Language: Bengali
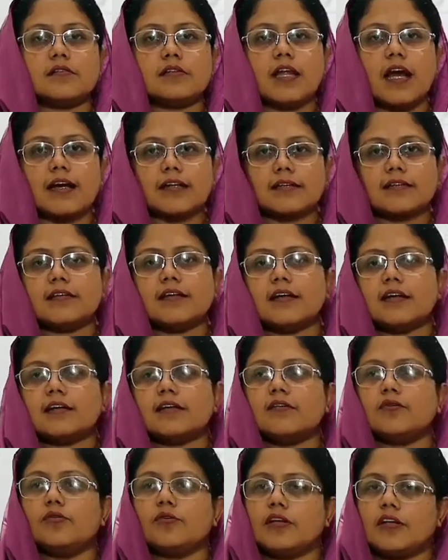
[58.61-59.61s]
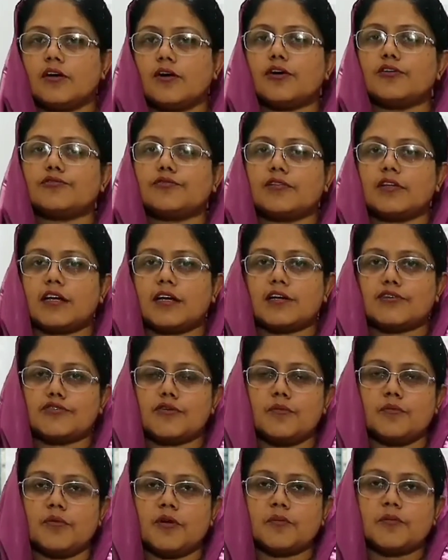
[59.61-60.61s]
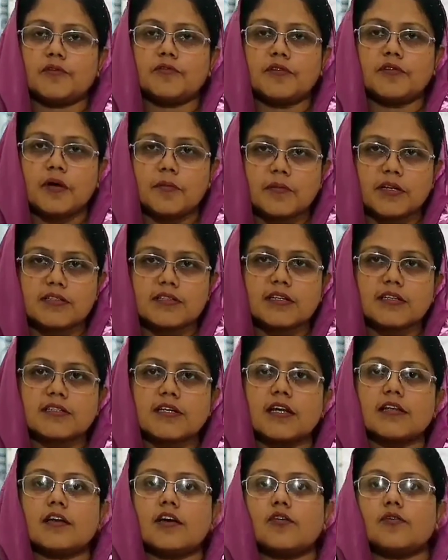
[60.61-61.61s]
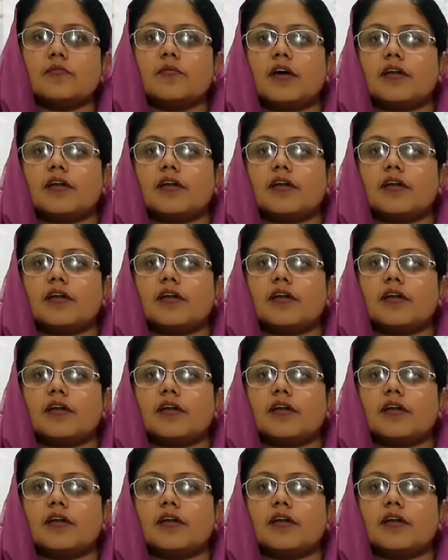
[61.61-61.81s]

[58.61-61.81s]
ডাক্তার হলে হয়তো দেখা সম্ভব কিন্তু আমরা যারা সাধারণ